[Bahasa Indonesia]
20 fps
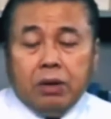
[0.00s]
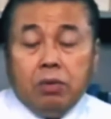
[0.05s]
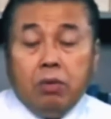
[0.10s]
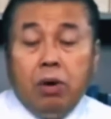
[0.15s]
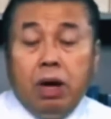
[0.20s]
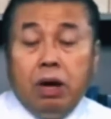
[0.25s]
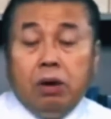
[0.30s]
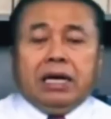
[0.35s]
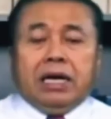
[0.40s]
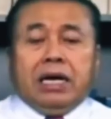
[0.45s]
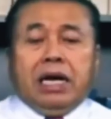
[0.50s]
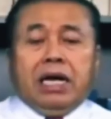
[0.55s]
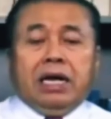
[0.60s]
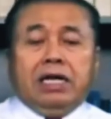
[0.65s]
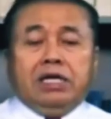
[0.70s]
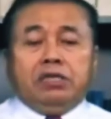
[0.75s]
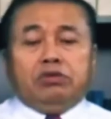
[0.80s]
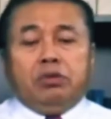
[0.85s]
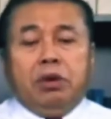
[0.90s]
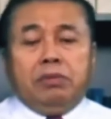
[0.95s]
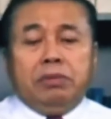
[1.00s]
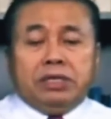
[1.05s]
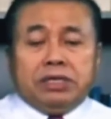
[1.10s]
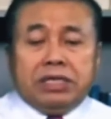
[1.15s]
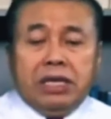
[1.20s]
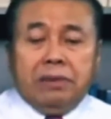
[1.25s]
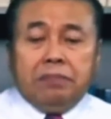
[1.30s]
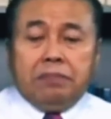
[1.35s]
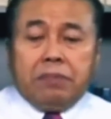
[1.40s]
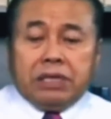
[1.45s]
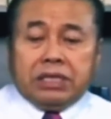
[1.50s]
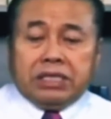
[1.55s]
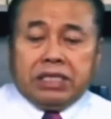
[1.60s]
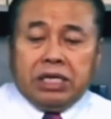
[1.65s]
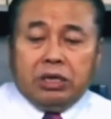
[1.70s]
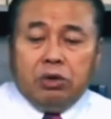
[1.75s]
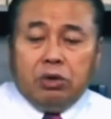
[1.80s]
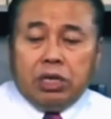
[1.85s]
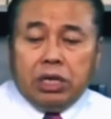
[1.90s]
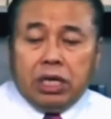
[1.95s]
Wow. Karena suami saya
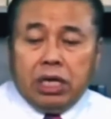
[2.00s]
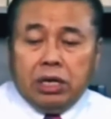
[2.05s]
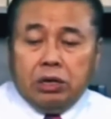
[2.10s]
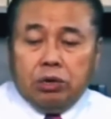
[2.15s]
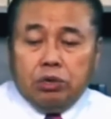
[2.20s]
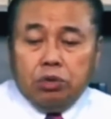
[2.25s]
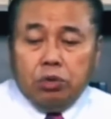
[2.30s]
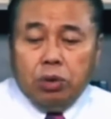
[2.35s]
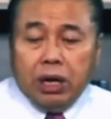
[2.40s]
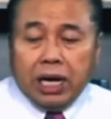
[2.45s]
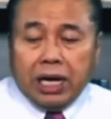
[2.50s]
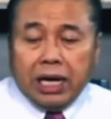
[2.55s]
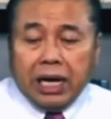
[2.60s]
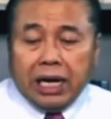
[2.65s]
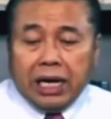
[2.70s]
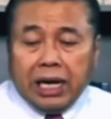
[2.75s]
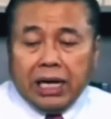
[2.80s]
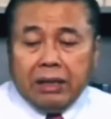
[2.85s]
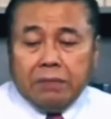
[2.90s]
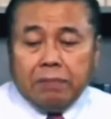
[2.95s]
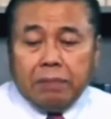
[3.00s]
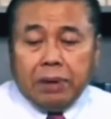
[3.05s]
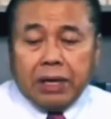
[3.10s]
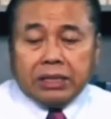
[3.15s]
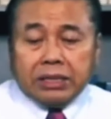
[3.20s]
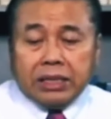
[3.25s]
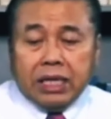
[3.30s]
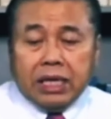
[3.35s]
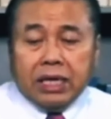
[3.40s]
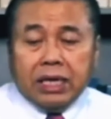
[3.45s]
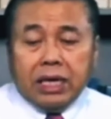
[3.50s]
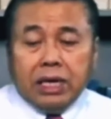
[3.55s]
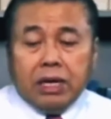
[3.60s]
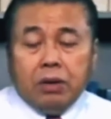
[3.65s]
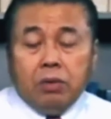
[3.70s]
berselingkuh dengan dua kakak ipar saya.